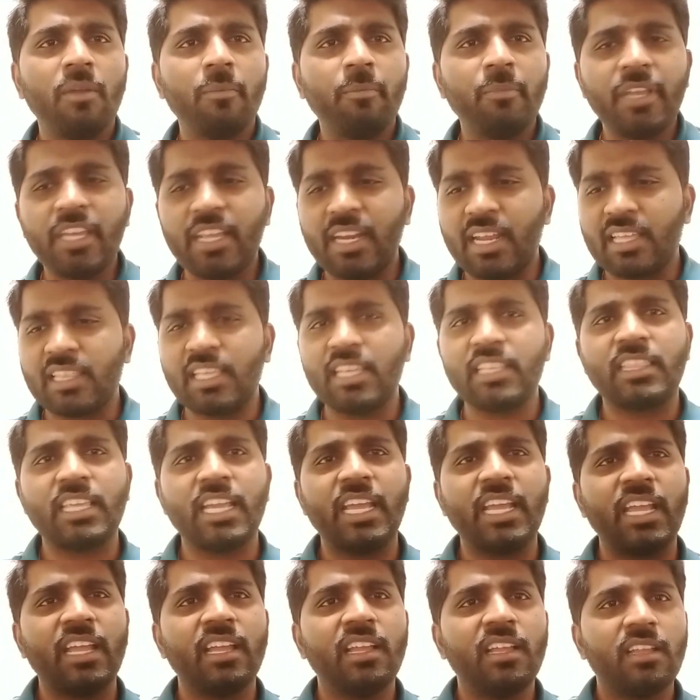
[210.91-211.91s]
మీరు ఏదైతే
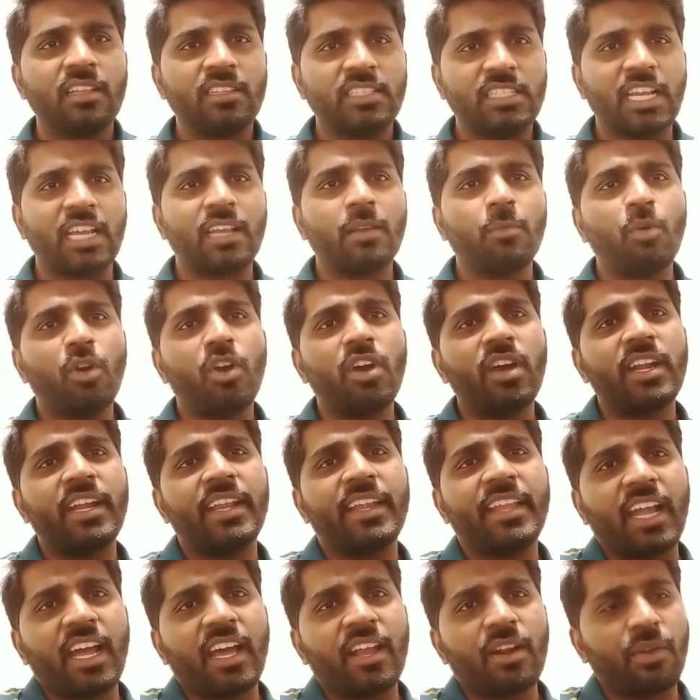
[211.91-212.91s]
జగన్మోహన్
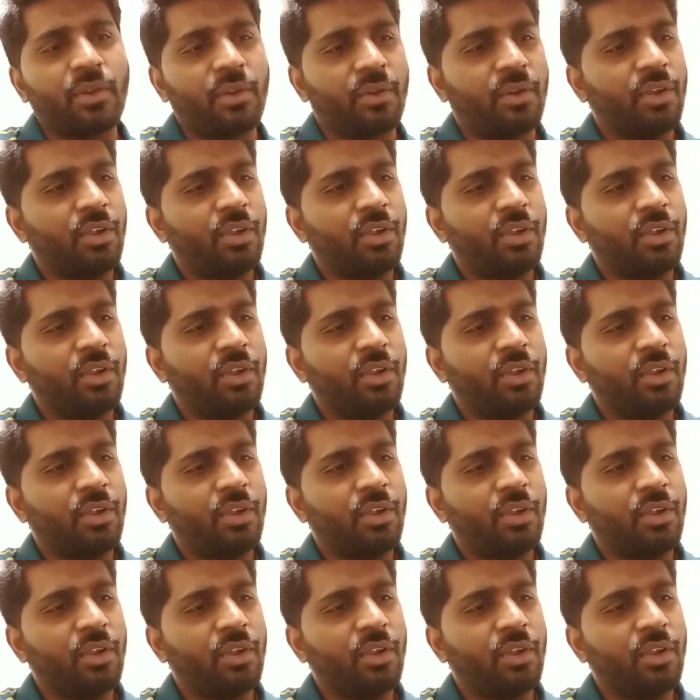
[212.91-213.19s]
రెడ్డి గారు